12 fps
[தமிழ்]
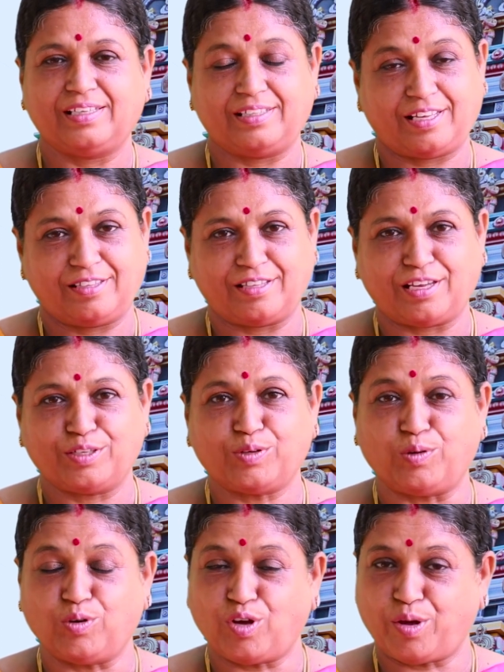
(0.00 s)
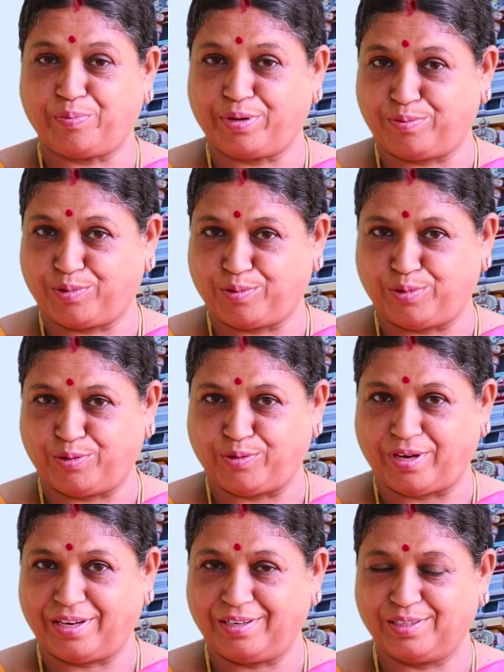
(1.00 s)
இதைத்தான் தொல்காப்பியம்
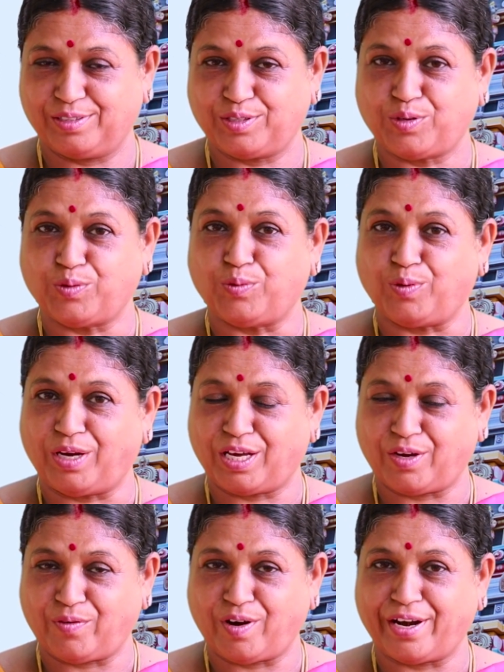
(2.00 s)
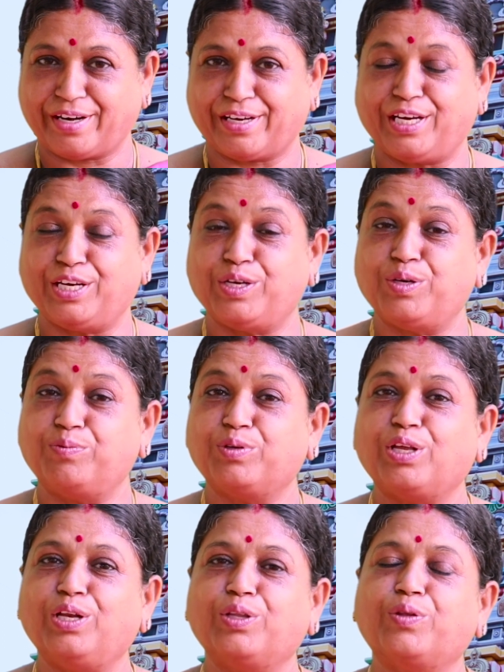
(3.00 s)
கூறுவார் உலக வாழ்க்கையின்
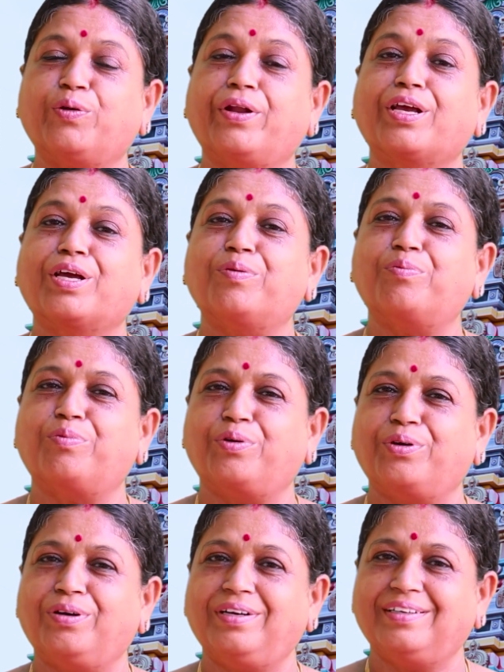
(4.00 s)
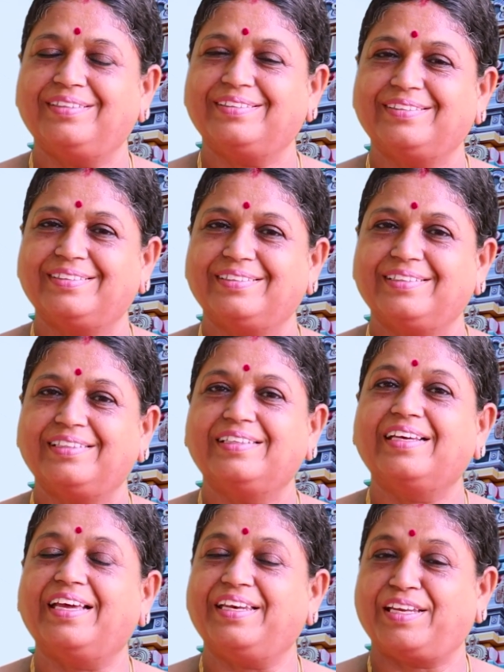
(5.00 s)
முதல் தொடக்க பொருள்
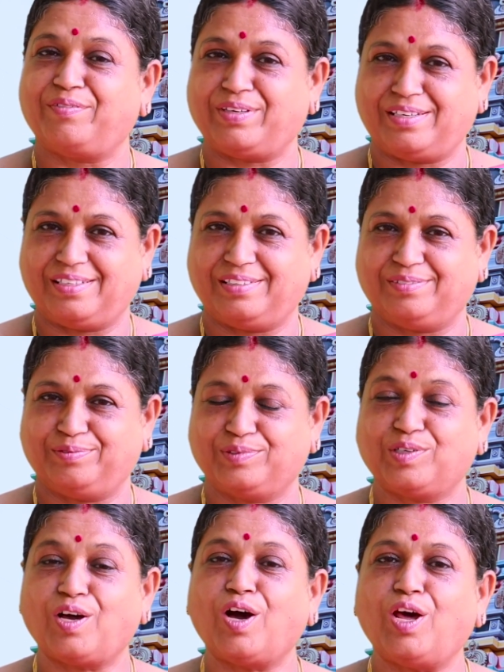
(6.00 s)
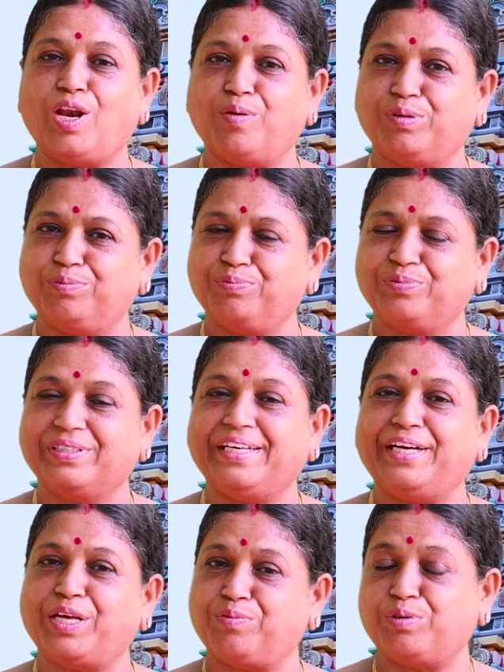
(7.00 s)
என்னவென்று காலமும்
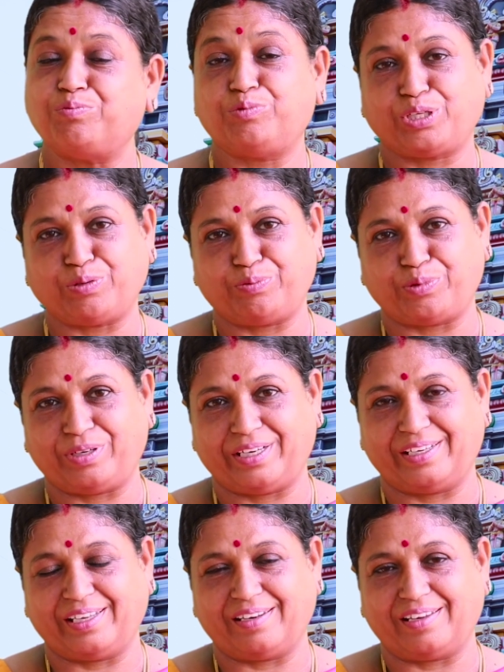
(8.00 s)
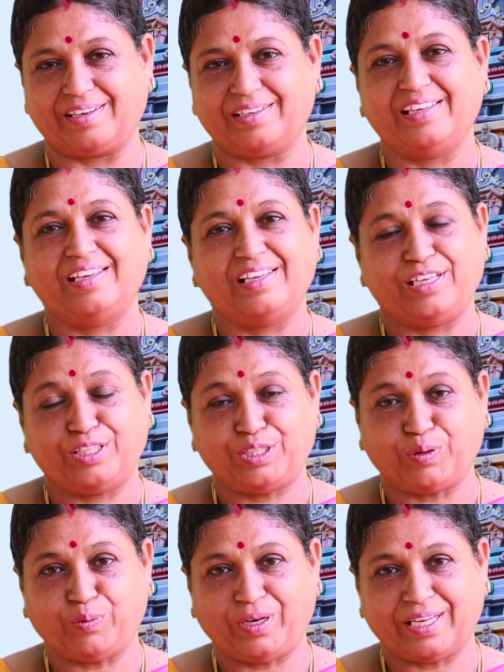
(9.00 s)
இடமும் முதற் பொருள் என்கிறார்
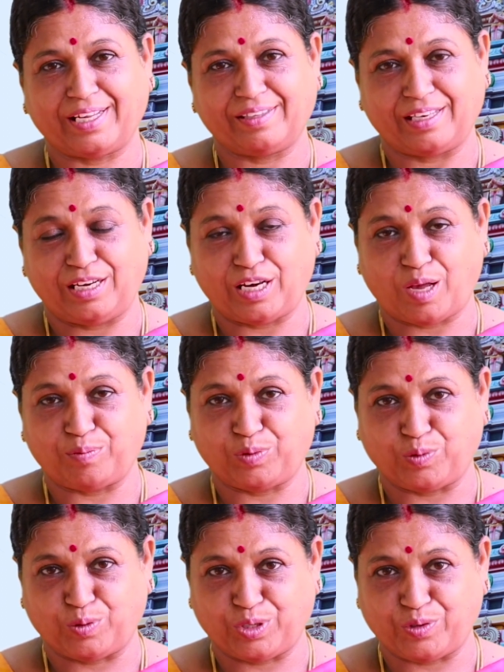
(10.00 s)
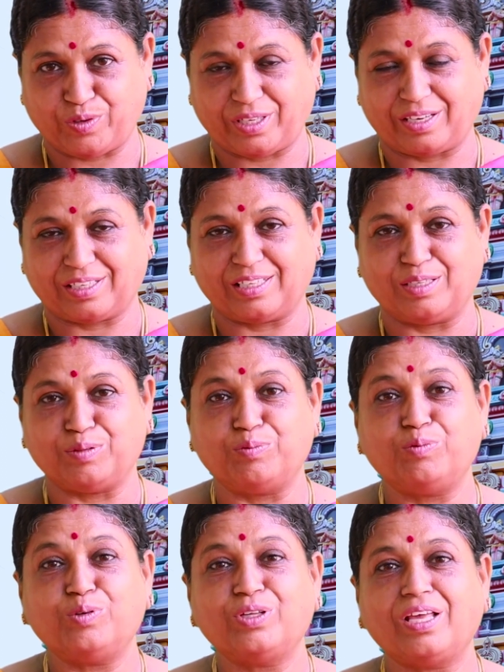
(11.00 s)
இந்த உலகத்தில் நாம் தோன்றுவதற்கு
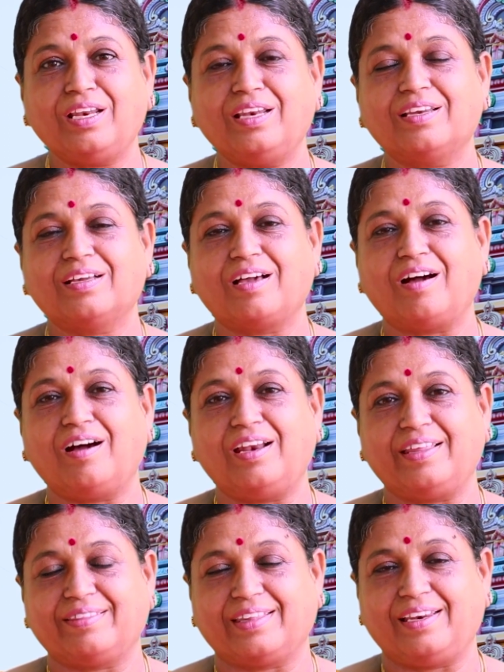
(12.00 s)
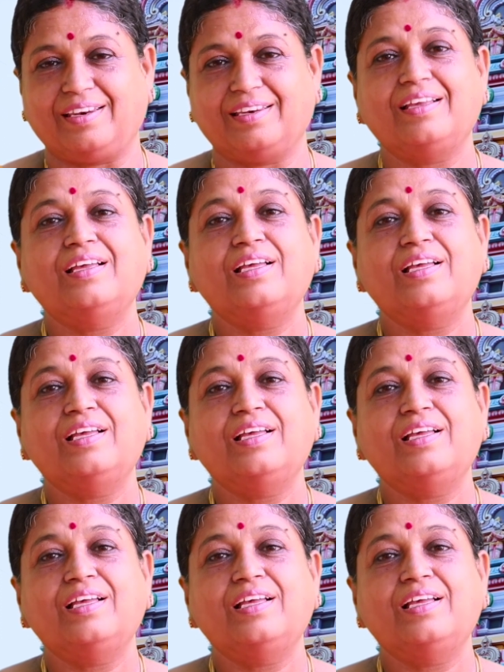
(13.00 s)
முதல் காலத்தில்